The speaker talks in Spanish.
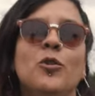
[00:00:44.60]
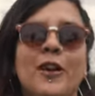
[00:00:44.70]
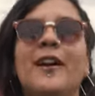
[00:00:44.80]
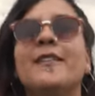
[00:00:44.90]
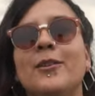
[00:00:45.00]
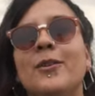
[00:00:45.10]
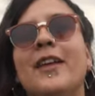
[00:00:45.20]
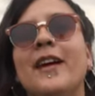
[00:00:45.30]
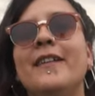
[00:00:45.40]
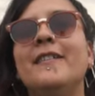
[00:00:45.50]
otras
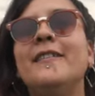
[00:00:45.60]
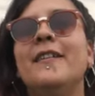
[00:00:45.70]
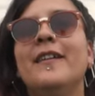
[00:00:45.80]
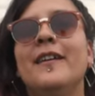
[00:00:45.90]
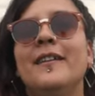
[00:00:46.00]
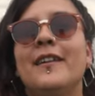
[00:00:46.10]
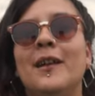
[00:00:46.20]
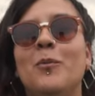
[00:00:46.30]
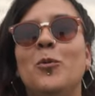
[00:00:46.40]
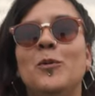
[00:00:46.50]
actividades.
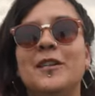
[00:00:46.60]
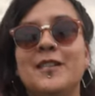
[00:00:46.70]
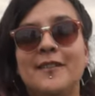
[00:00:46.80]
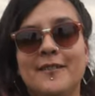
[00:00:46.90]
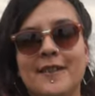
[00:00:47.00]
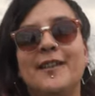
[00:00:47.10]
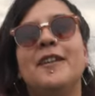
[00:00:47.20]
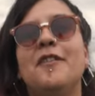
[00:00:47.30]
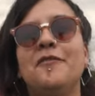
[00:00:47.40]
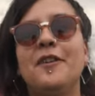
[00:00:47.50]
Tenemos un taller de
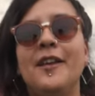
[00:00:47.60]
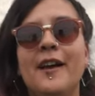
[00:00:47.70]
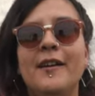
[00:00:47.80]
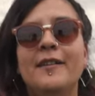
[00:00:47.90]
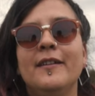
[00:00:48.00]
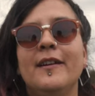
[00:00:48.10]
serigrafía,